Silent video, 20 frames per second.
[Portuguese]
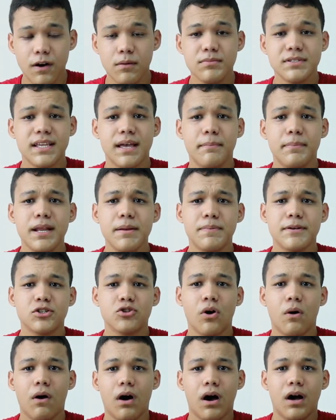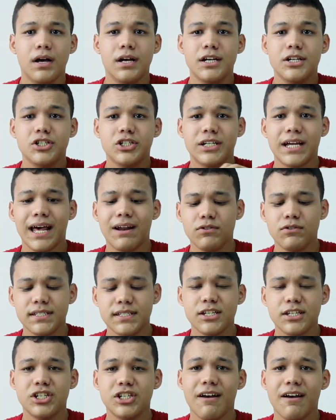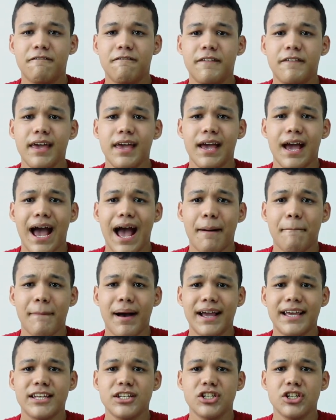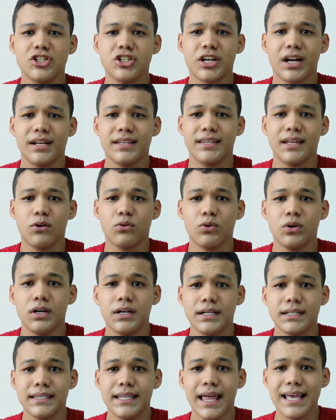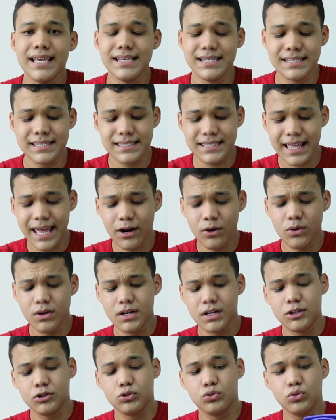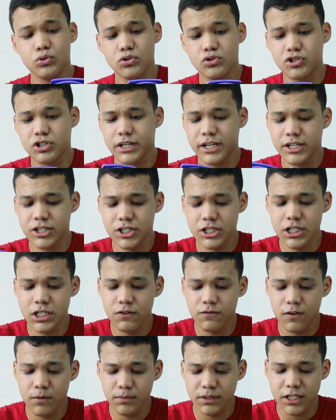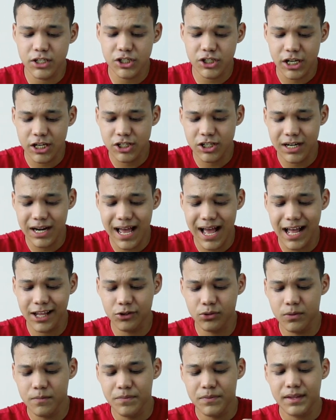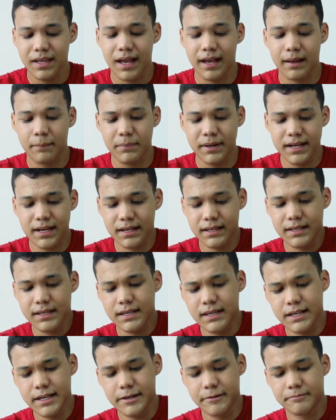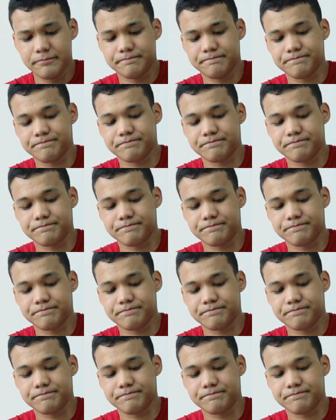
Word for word: vamos abrir, pessoal, ó. De cara, você já vê a maquininha de cartão da Estelo, tudo direitinho, vamos deixar de lado, abrir aqui,